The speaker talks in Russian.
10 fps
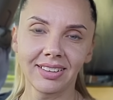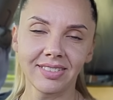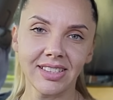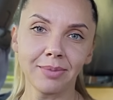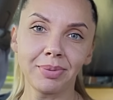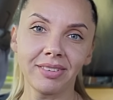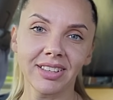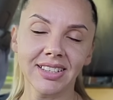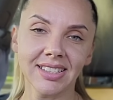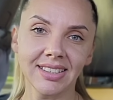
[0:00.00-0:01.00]
Всем
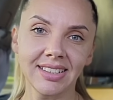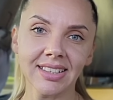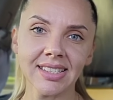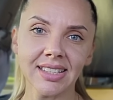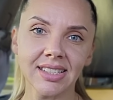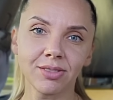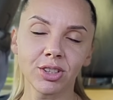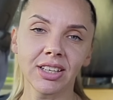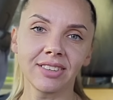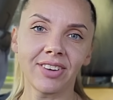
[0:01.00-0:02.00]
привет из Одессы!
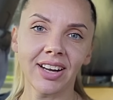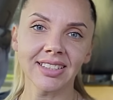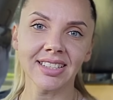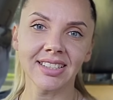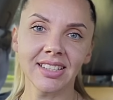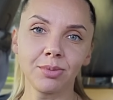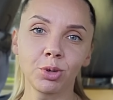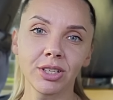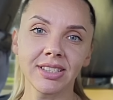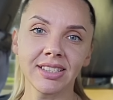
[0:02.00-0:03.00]
Сегодня 27
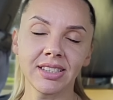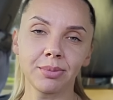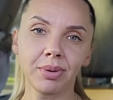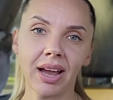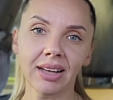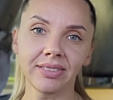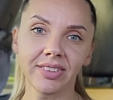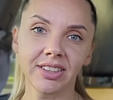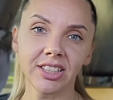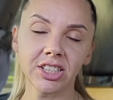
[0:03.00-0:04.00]
сентября
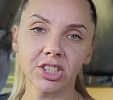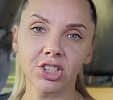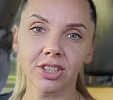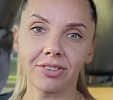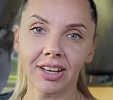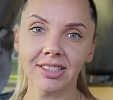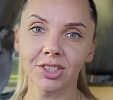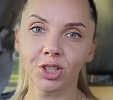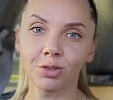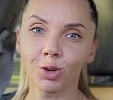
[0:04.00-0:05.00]

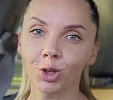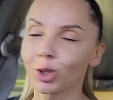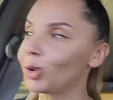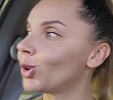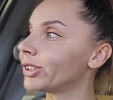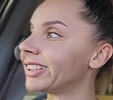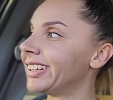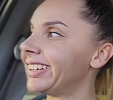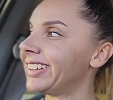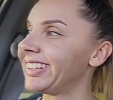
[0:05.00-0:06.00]
2024 год.
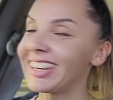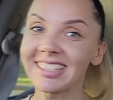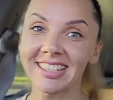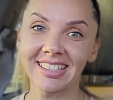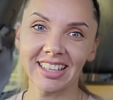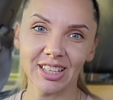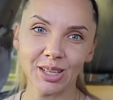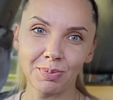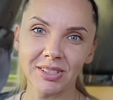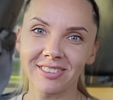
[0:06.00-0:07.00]
Я сейчас села
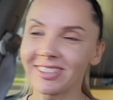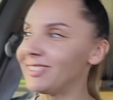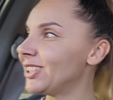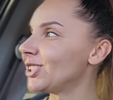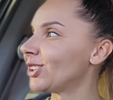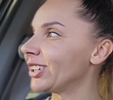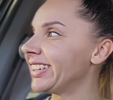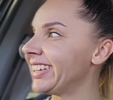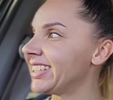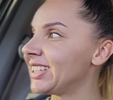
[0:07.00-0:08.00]
записывать видео,
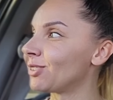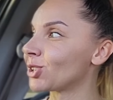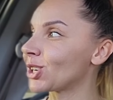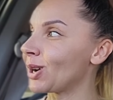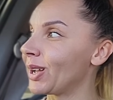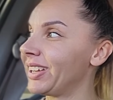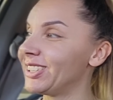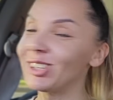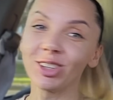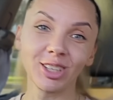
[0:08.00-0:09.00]
и девушка
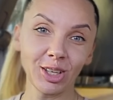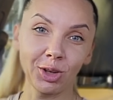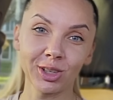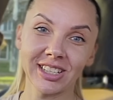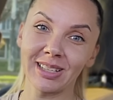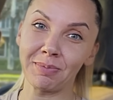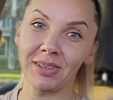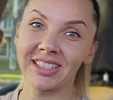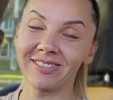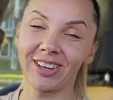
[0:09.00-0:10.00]
идет и тоже
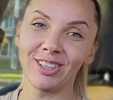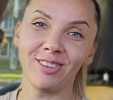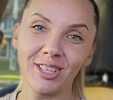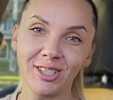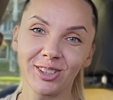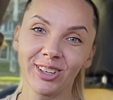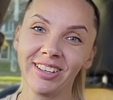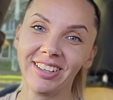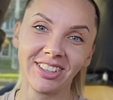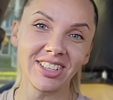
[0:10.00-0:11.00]
записывает видео.
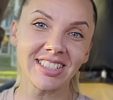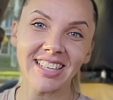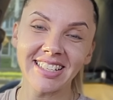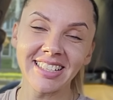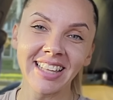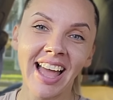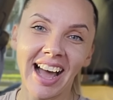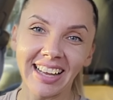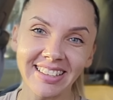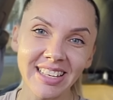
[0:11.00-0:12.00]
То есть один,
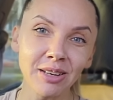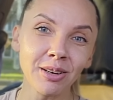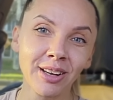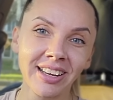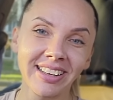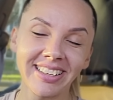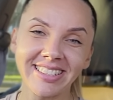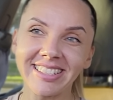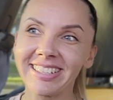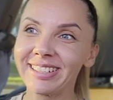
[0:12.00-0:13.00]
одни
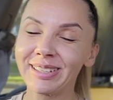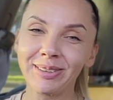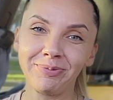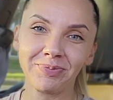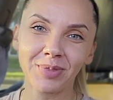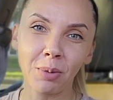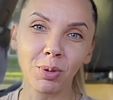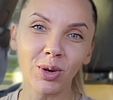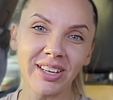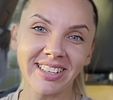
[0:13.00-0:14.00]
эти
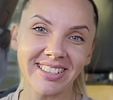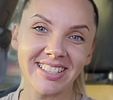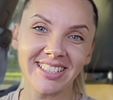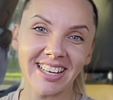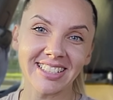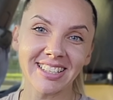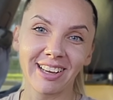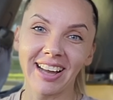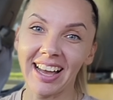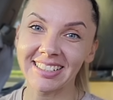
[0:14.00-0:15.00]
блогеры сейчас,
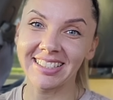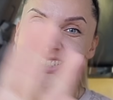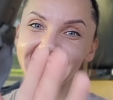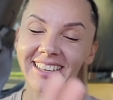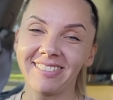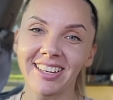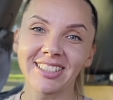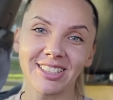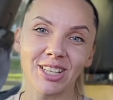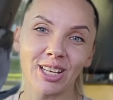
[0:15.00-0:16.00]
каждый человек
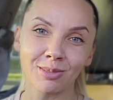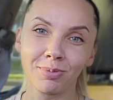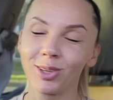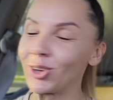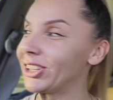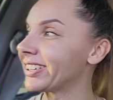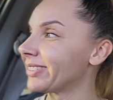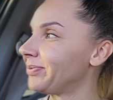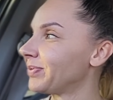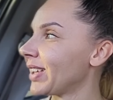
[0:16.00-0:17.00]
сейчас блогер.
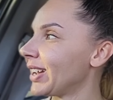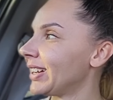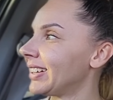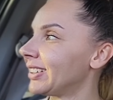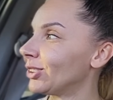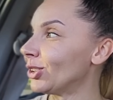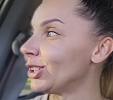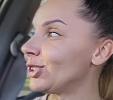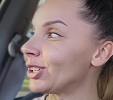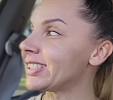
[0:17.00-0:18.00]
Ну,
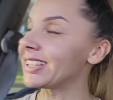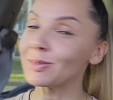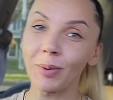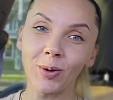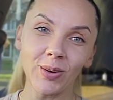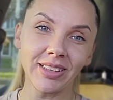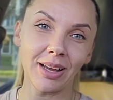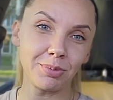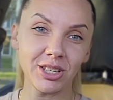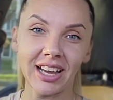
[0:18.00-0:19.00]
идет все спокойно,
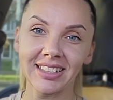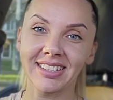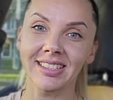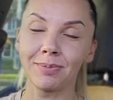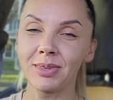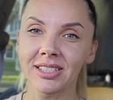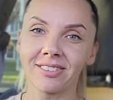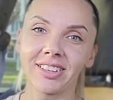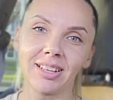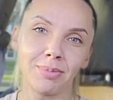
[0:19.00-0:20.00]
общается,
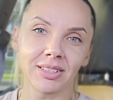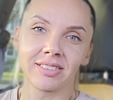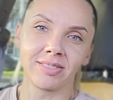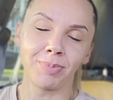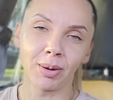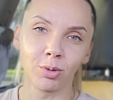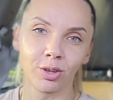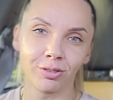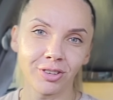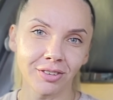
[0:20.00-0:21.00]
записывает, либо
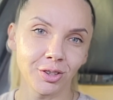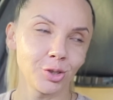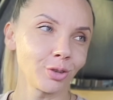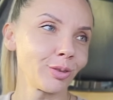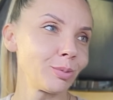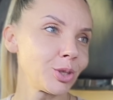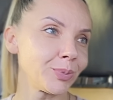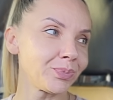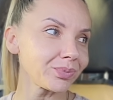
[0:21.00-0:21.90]
прямой эфир ведет, в общем.